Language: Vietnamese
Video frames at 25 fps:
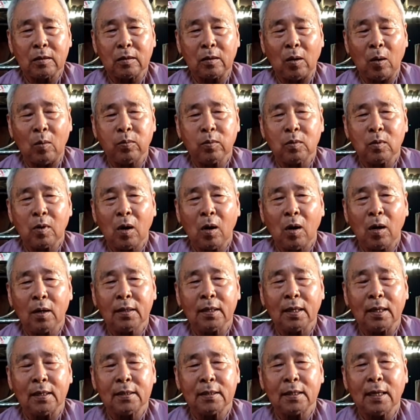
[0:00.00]
cũng có
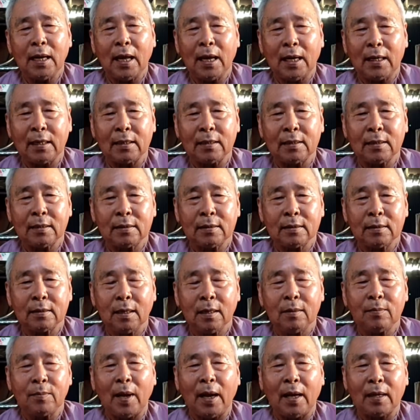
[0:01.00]
những lần
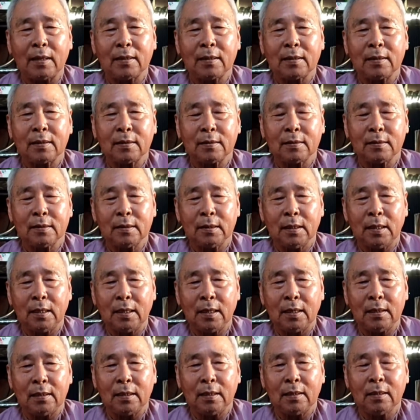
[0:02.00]
đức phật
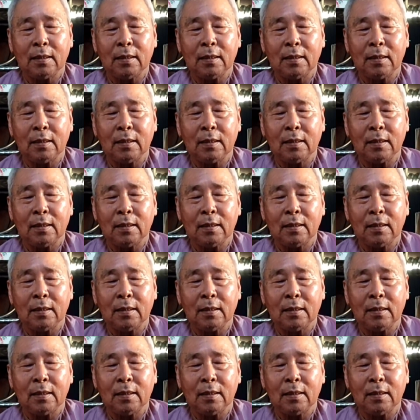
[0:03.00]
à,